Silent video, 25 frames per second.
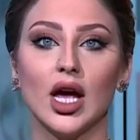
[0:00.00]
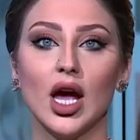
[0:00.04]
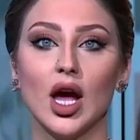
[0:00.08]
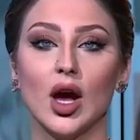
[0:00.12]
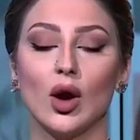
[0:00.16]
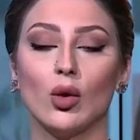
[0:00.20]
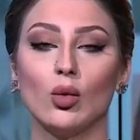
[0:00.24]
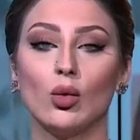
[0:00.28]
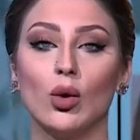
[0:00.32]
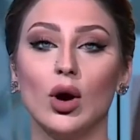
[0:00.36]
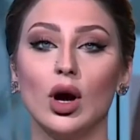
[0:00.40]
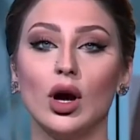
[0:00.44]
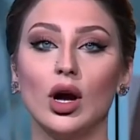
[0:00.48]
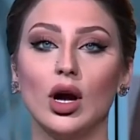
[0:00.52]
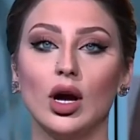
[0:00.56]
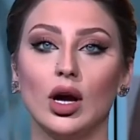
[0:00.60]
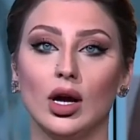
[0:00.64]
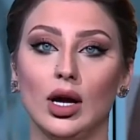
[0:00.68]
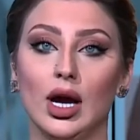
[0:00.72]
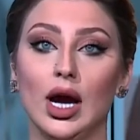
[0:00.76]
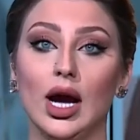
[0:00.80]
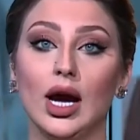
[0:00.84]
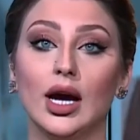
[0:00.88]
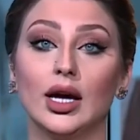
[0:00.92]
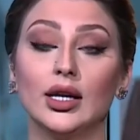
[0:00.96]

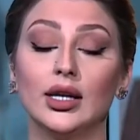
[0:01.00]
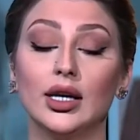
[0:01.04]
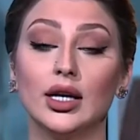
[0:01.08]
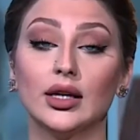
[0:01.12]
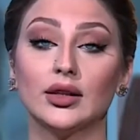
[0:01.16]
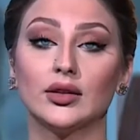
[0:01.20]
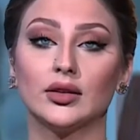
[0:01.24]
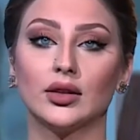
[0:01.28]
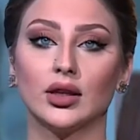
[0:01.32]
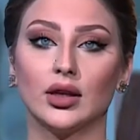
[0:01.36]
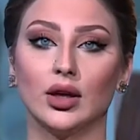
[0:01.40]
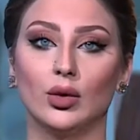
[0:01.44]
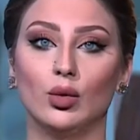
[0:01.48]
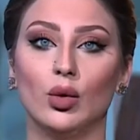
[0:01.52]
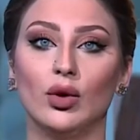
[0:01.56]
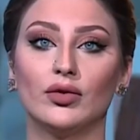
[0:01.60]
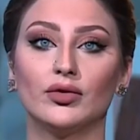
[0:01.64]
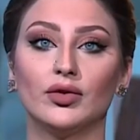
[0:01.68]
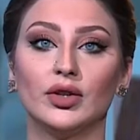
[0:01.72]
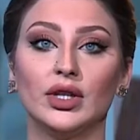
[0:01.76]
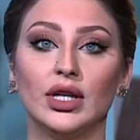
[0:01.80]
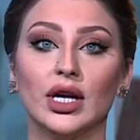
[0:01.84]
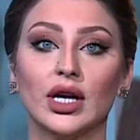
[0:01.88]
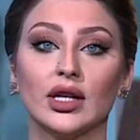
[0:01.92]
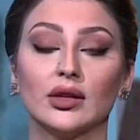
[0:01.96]
وحالات
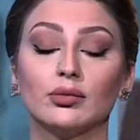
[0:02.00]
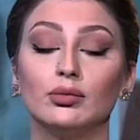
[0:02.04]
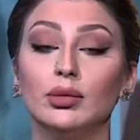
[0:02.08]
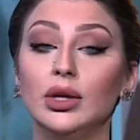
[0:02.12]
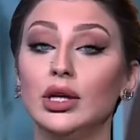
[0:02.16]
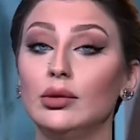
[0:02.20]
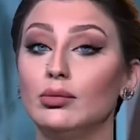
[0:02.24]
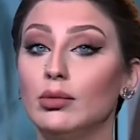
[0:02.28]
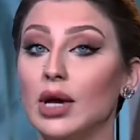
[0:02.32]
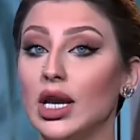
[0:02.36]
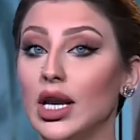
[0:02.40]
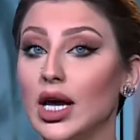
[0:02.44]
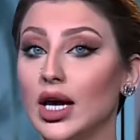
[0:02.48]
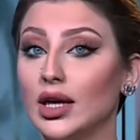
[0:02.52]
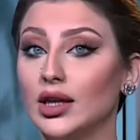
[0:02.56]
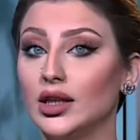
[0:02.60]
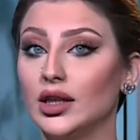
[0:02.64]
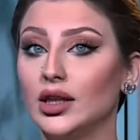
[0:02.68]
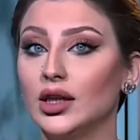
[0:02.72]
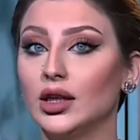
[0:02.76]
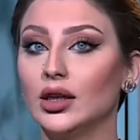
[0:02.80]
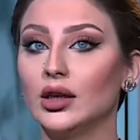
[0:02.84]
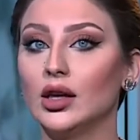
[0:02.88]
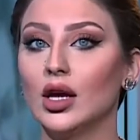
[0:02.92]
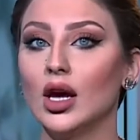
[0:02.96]
وفيات
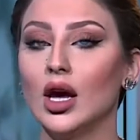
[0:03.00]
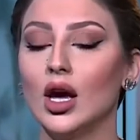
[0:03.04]
بالملايين